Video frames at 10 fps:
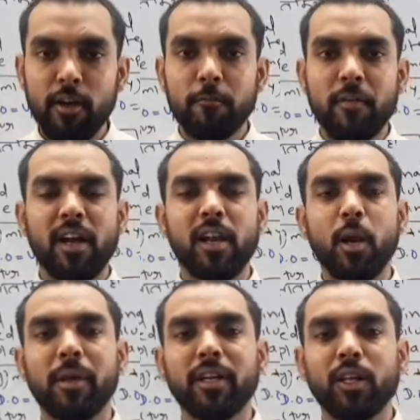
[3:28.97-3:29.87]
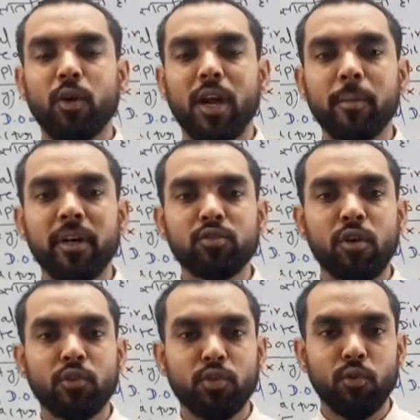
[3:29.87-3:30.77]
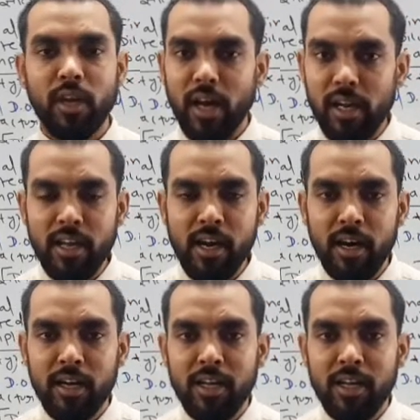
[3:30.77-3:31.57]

विंकलर मेथड के द्वारा हमने डिजोल्व ऑक्सीजन को निकाल लिया